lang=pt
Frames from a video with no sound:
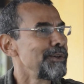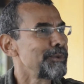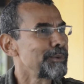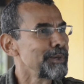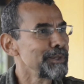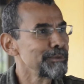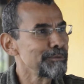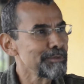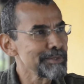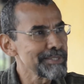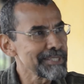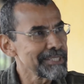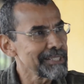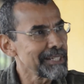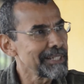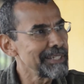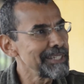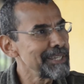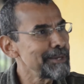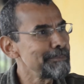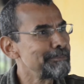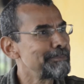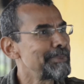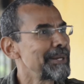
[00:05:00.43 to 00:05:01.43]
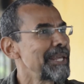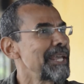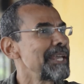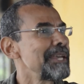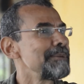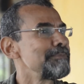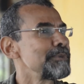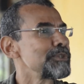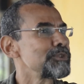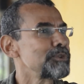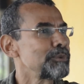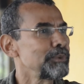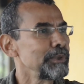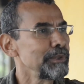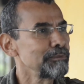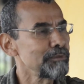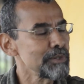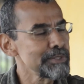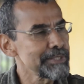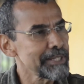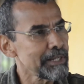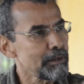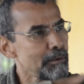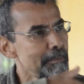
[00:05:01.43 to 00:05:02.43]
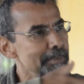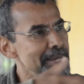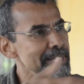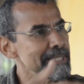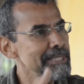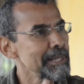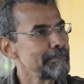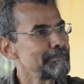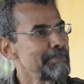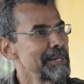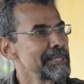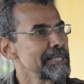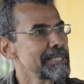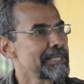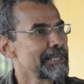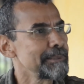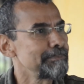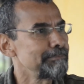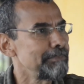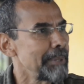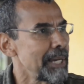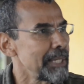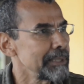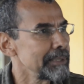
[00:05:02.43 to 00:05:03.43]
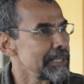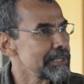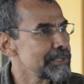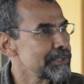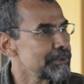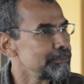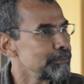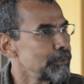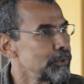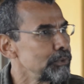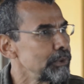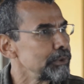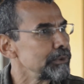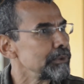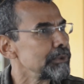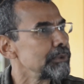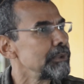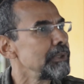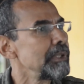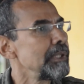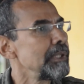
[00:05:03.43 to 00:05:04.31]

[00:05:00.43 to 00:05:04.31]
quando você ganha prêmios, quando você começa a participar desse mundo,